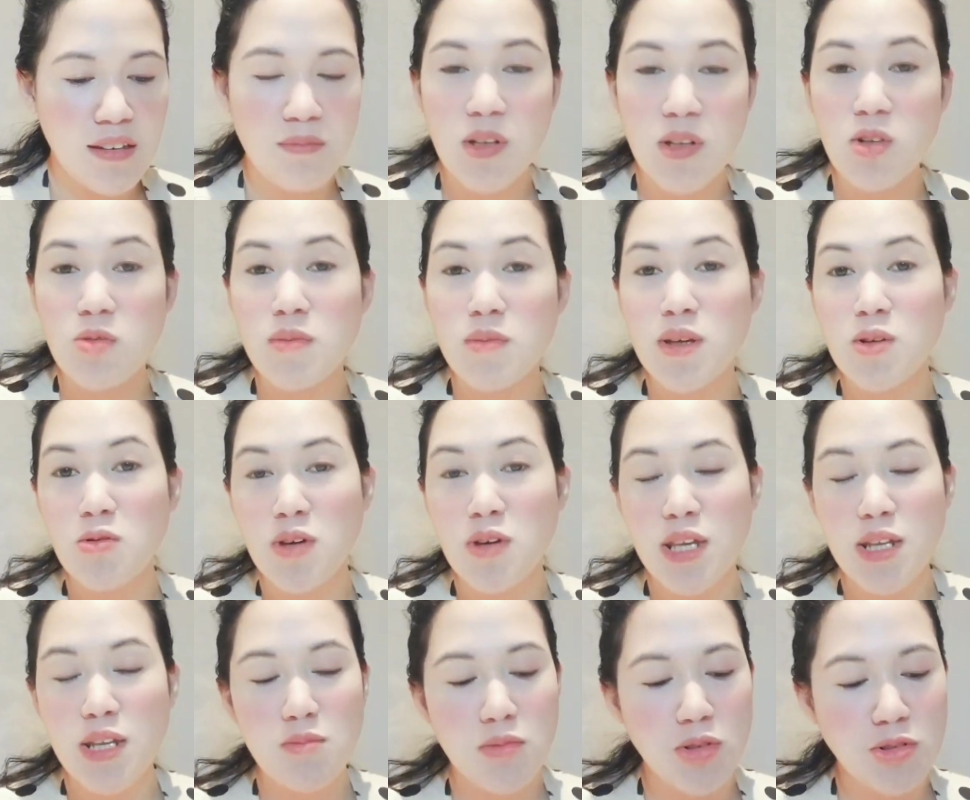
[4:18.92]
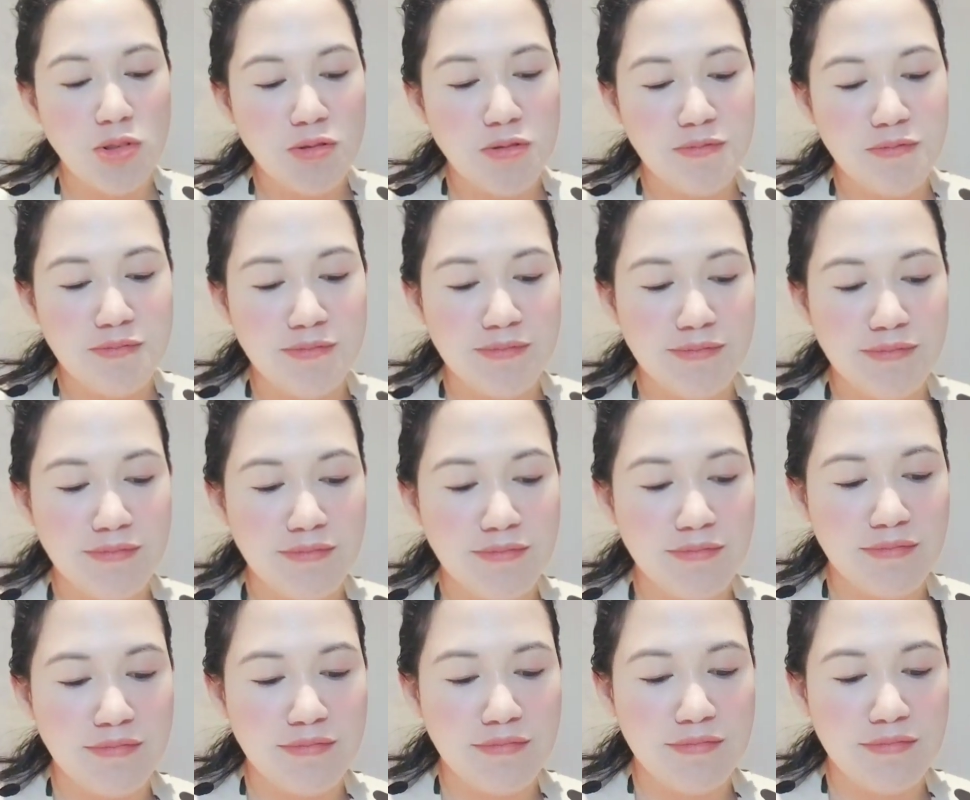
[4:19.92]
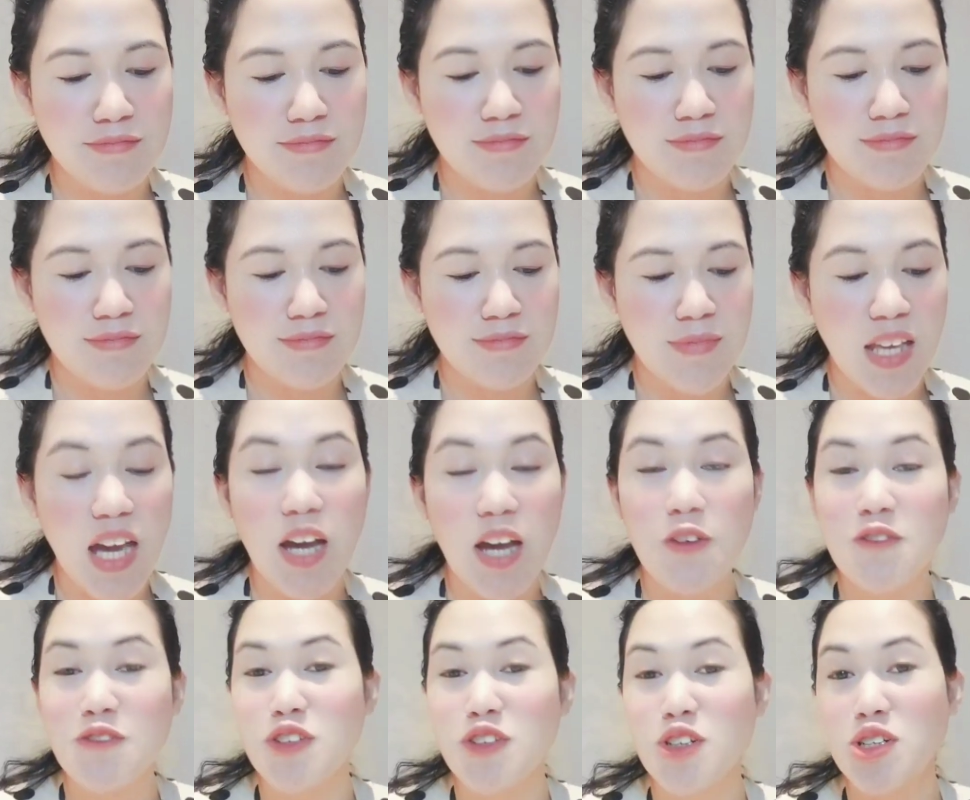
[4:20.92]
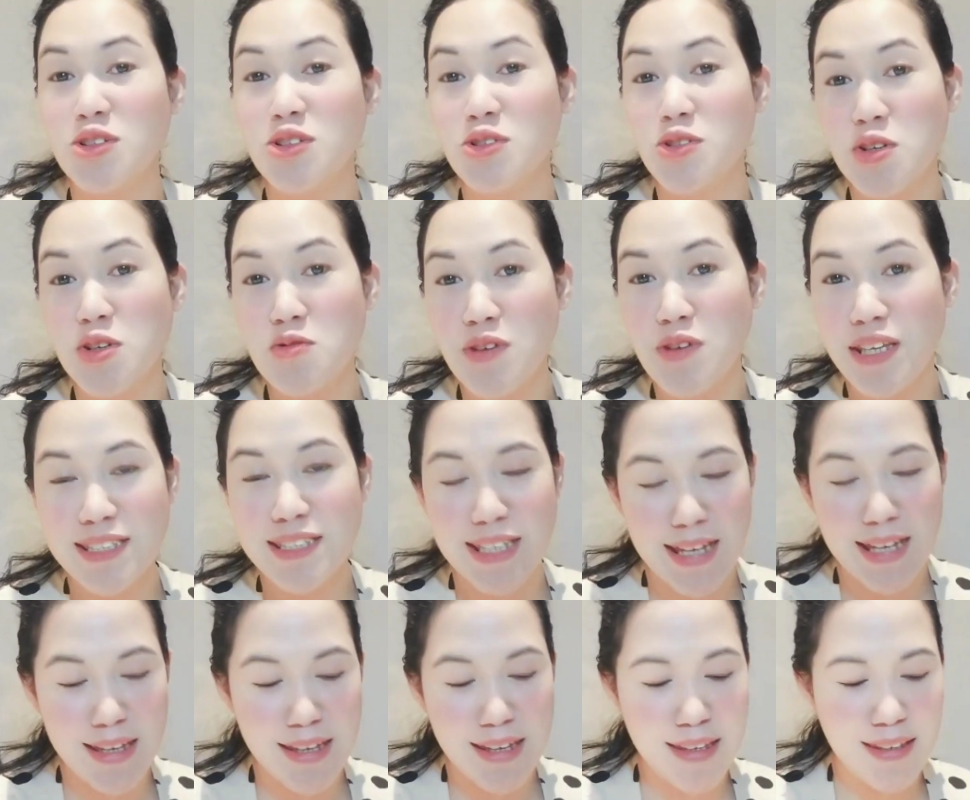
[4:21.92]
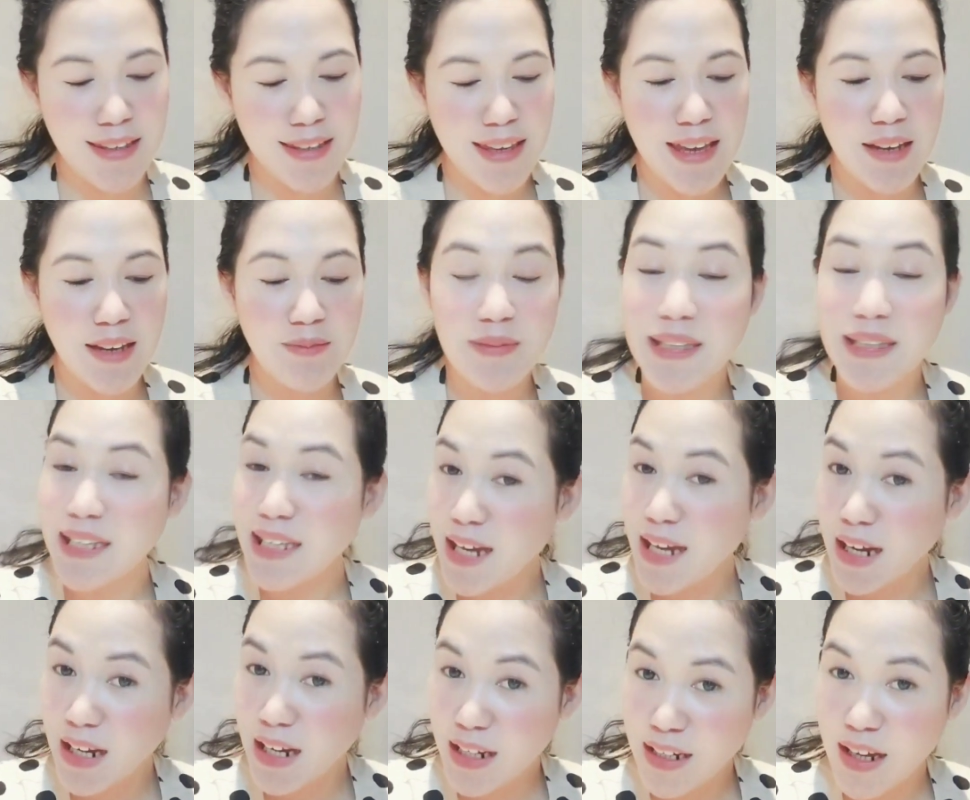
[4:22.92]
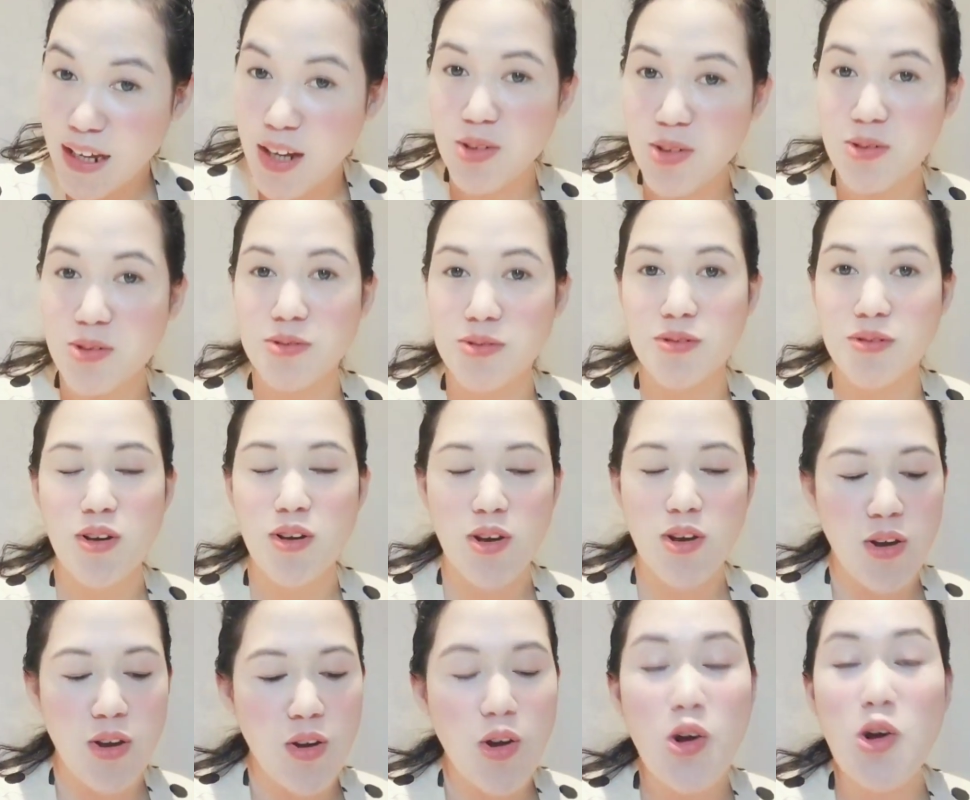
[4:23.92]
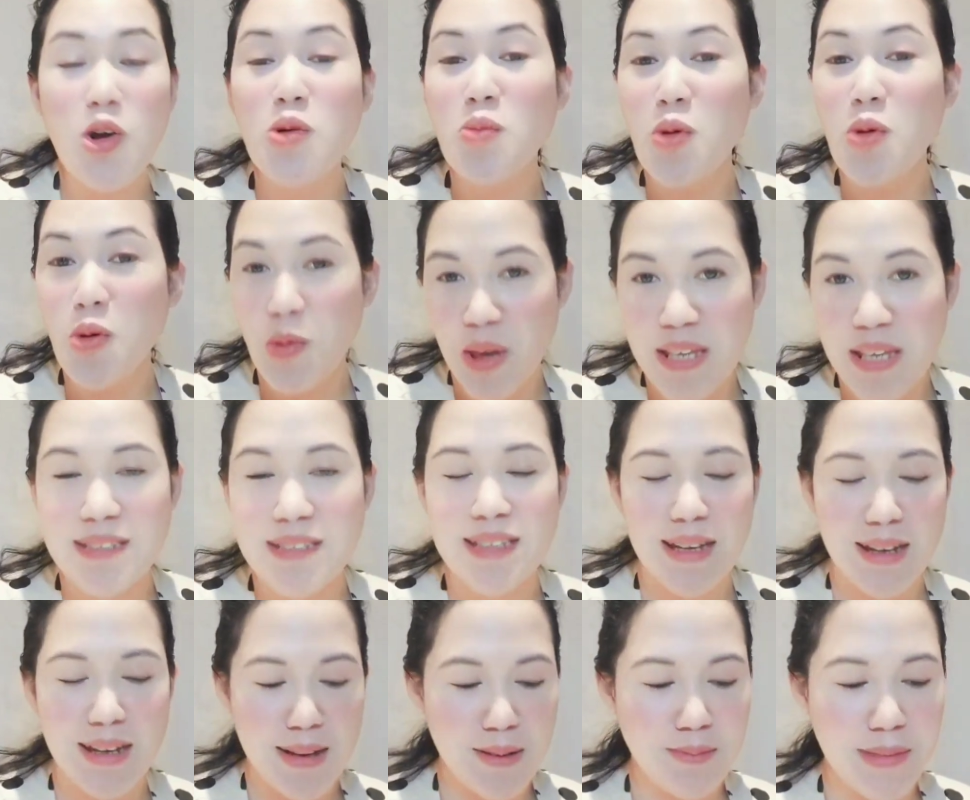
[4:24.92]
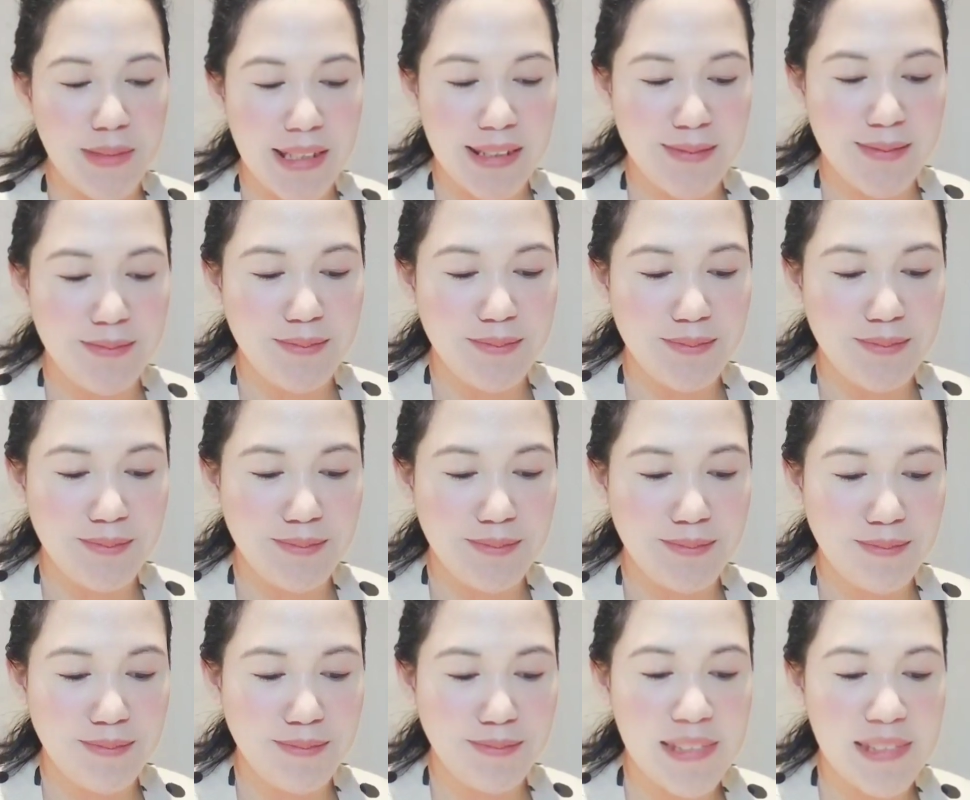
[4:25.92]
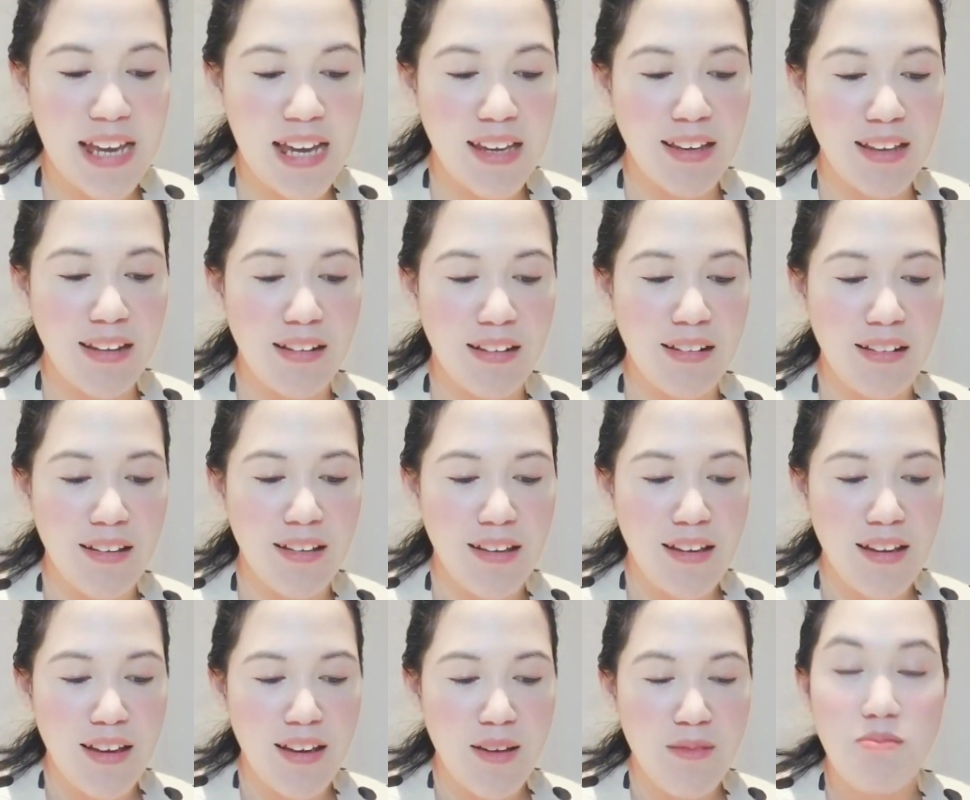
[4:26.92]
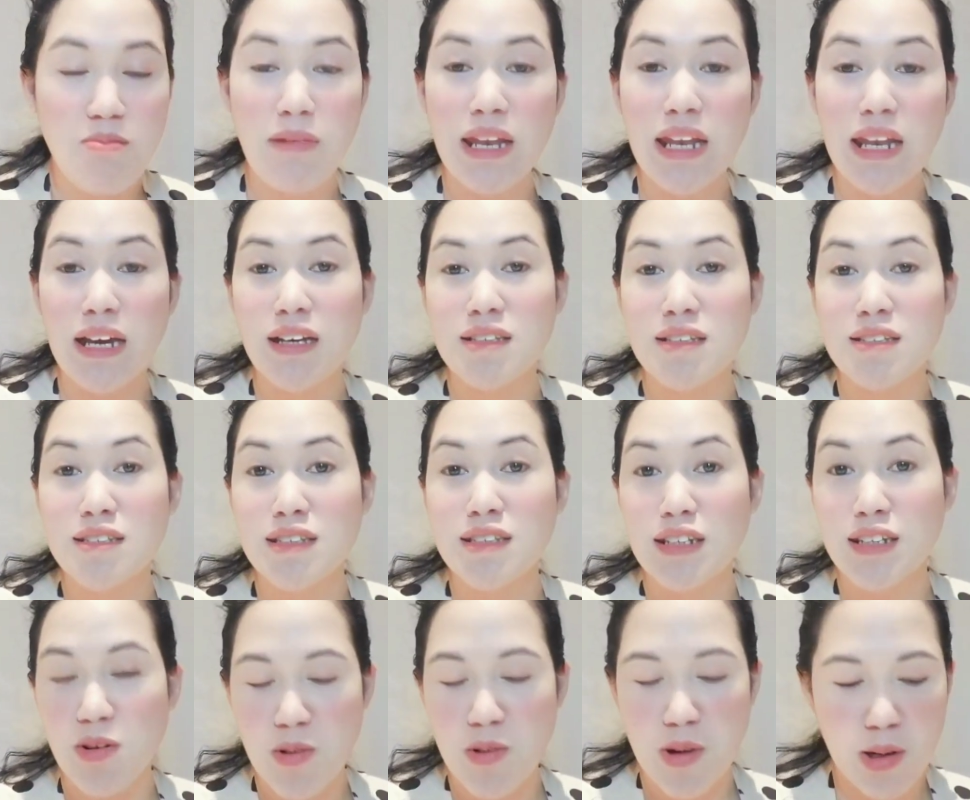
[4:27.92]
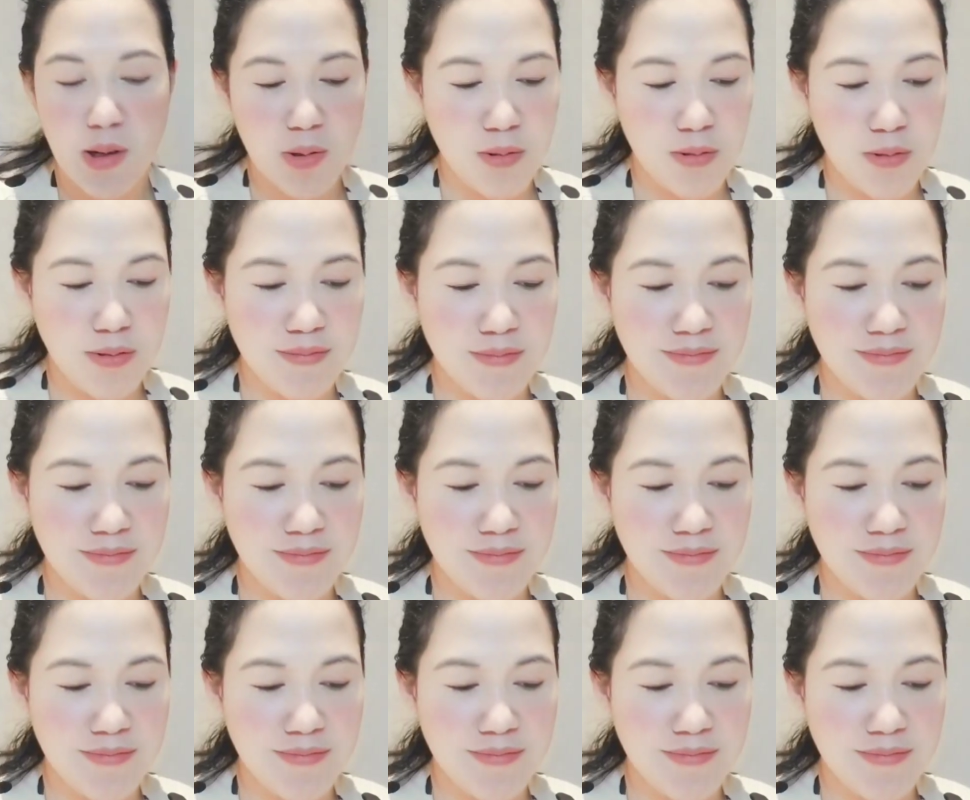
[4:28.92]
Pero biruin mo, after 3 weeks ay pinayagan na akong umuwi sa amin dahil malakas na daw ako.